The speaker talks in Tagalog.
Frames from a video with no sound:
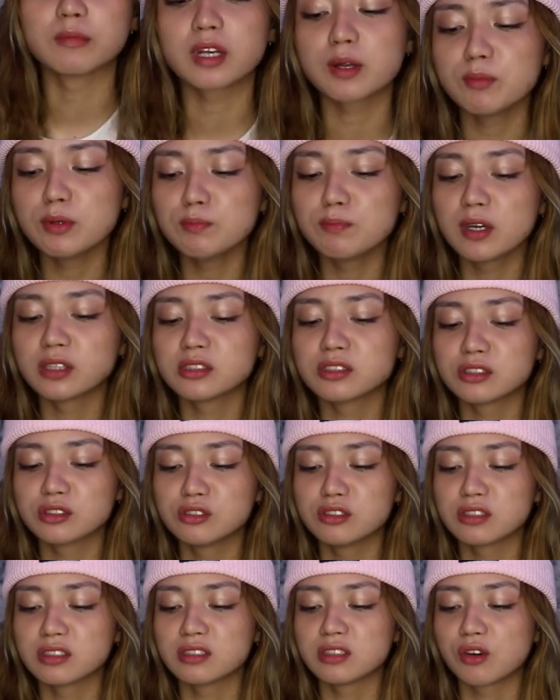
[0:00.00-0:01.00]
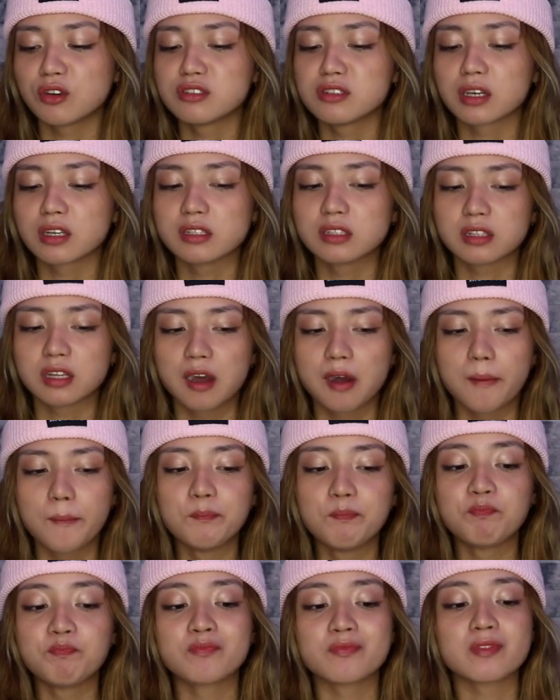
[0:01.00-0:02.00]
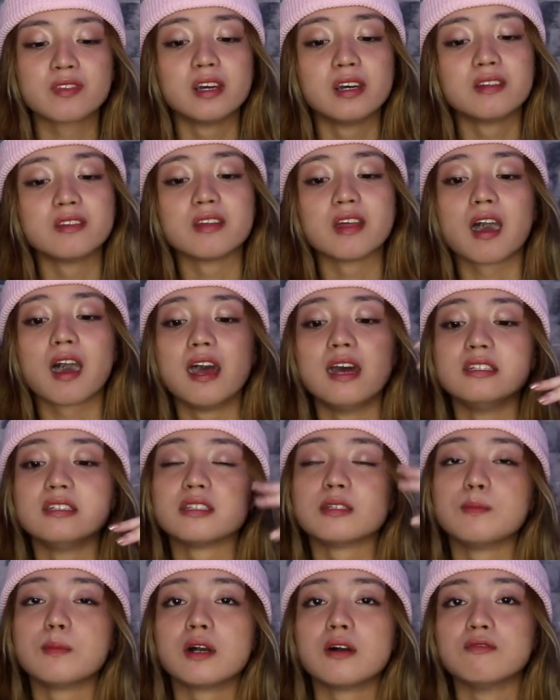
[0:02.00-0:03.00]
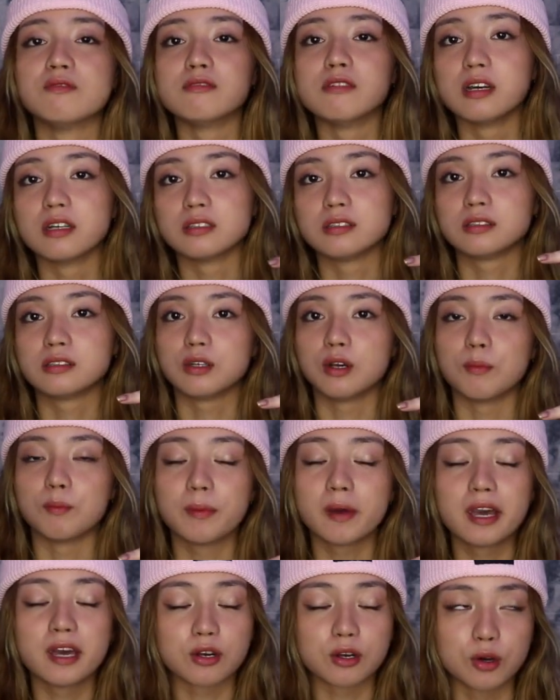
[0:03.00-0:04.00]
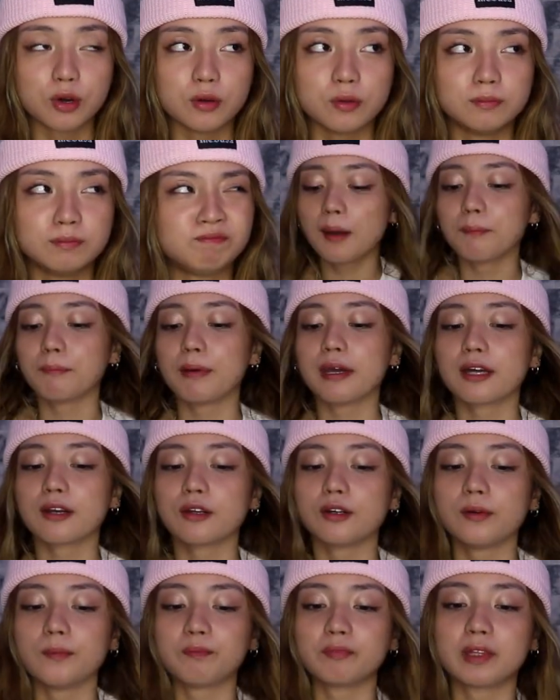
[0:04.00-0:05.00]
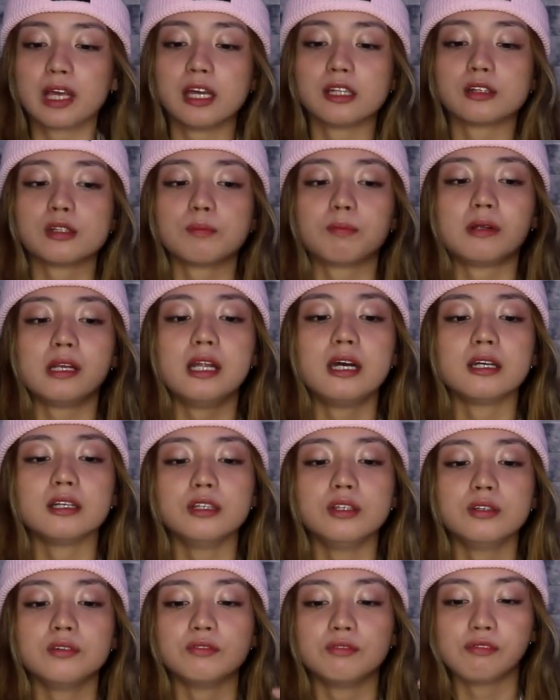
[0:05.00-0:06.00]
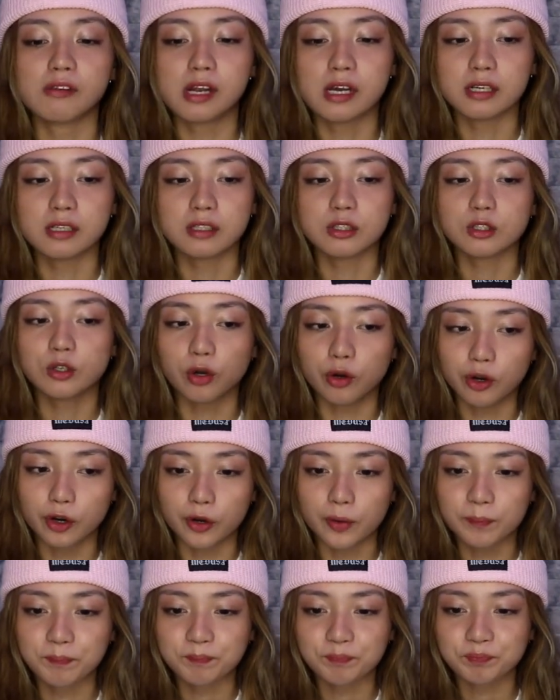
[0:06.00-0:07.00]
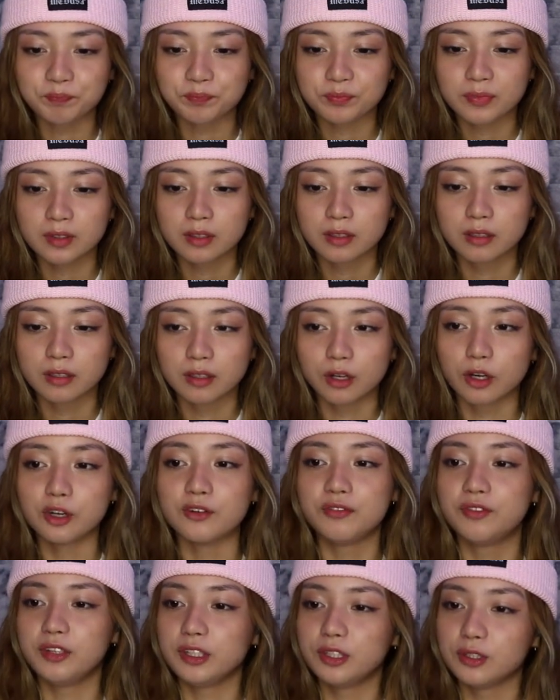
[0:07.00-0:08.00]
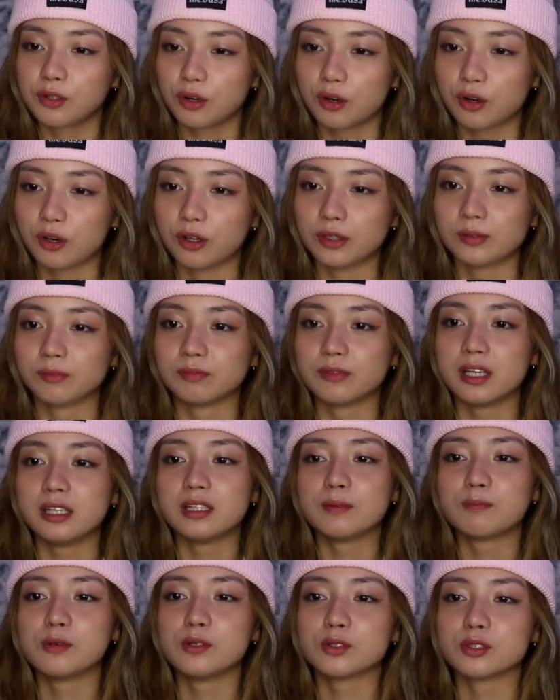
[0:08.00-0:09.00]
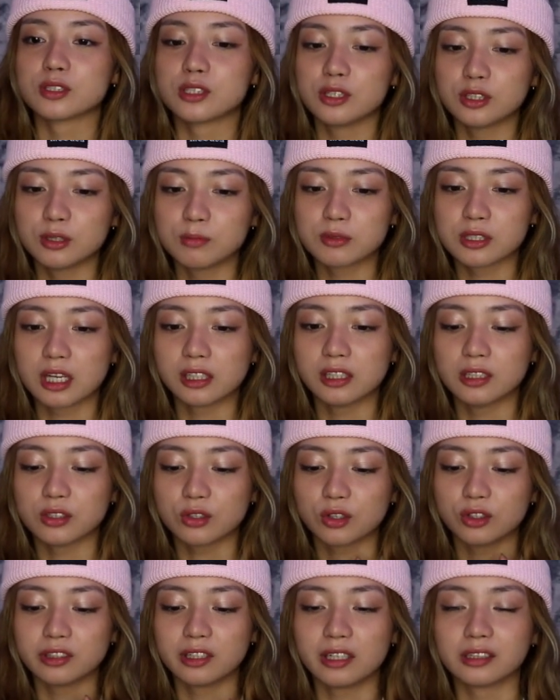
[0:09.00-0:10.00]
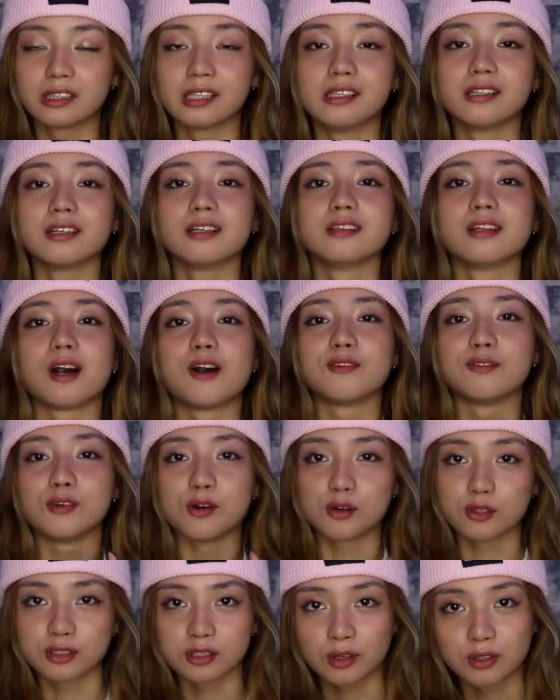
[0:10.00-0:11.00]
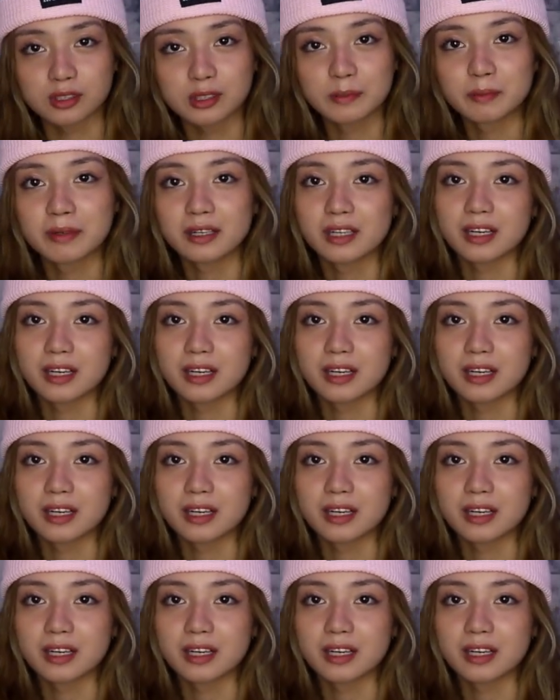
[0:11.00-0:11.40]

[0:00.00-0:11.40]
Maraming beses yun na rin ako nakitang nakain sa mga vlogs ko, pero, pero, ito pa lang yung vlog ko or video ko na inupload ko sa YouTube channel ko na talagang nakafocus ako sa